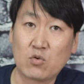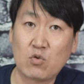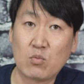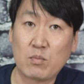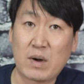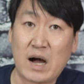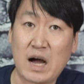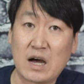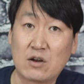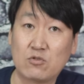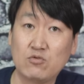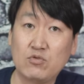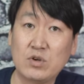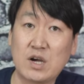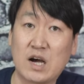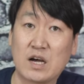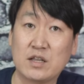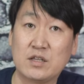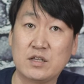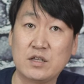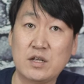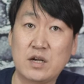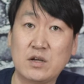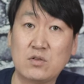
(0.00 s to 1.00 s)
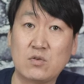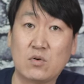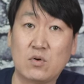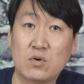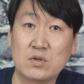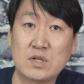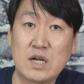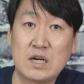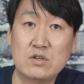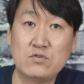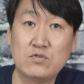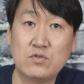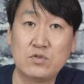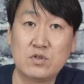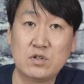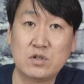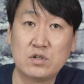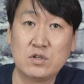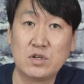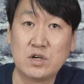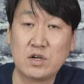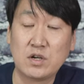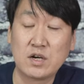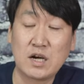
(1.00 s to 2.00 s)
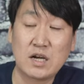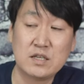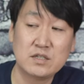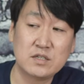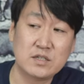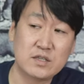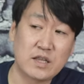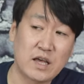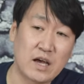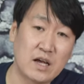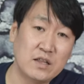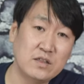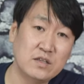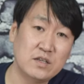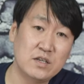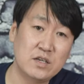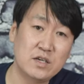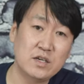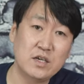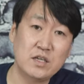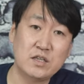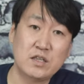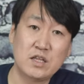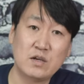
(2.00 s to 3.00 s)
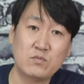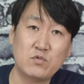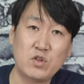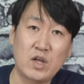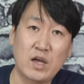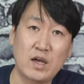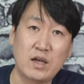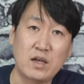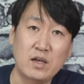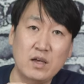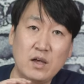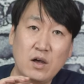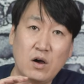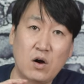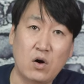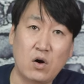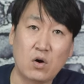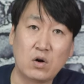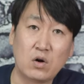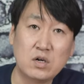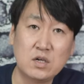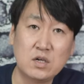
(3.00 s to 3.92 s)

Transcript: 꼭 마루이가 아니더라도 살 수 있는 여러 가지 대안들이 있기 때문에 어,